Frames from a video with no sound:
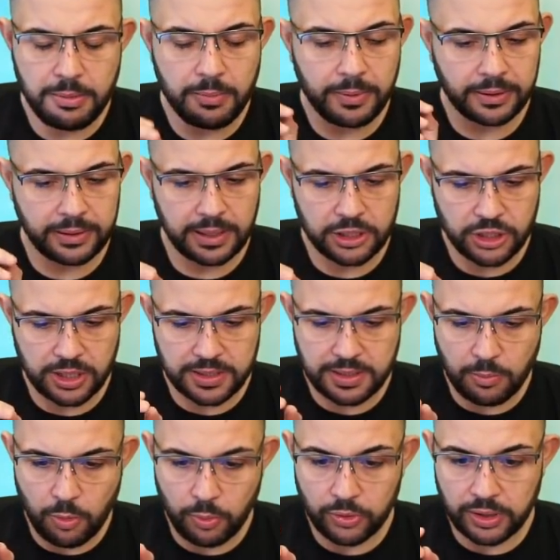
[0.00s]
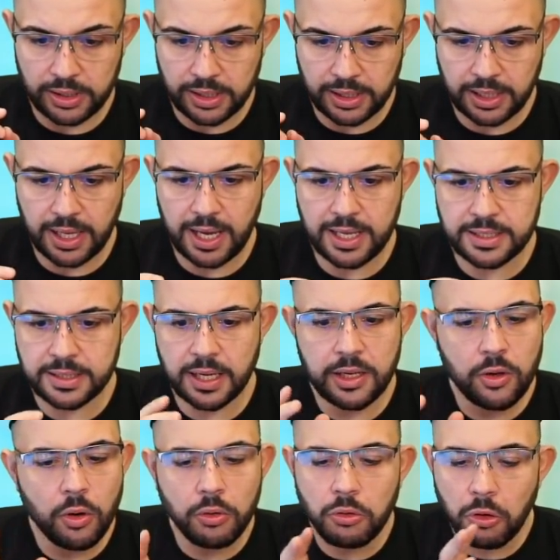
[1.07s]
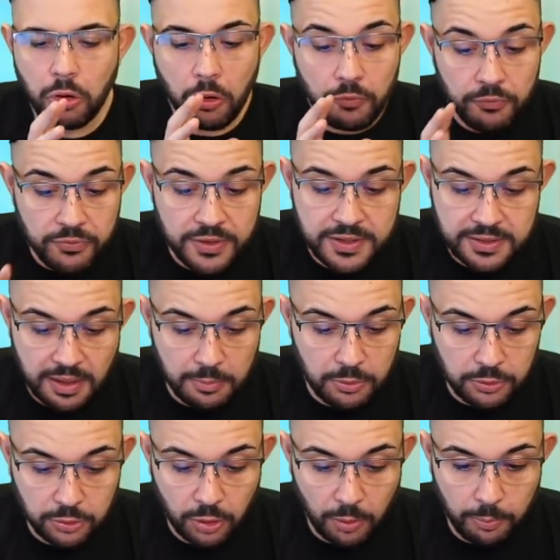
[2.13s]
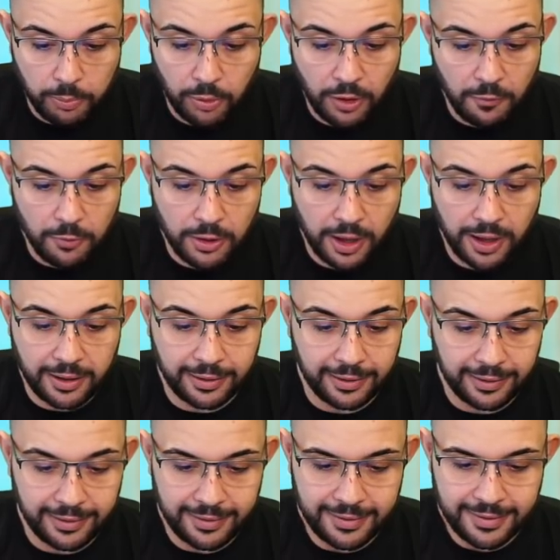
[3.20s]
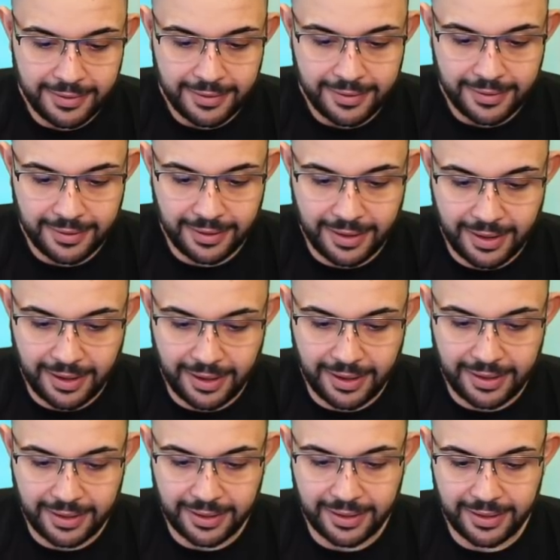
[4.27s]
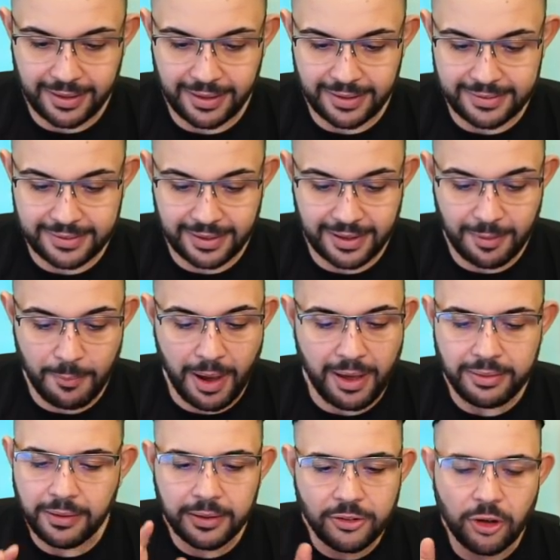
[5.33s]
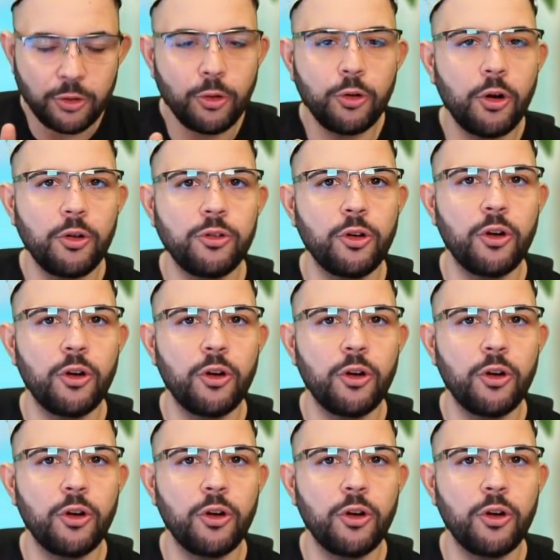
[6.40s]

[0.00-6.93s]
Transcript: partita ce la siamo portata a casa. Io non l'ho vista purtroppo lavorare la, la strega madre, cioè non, non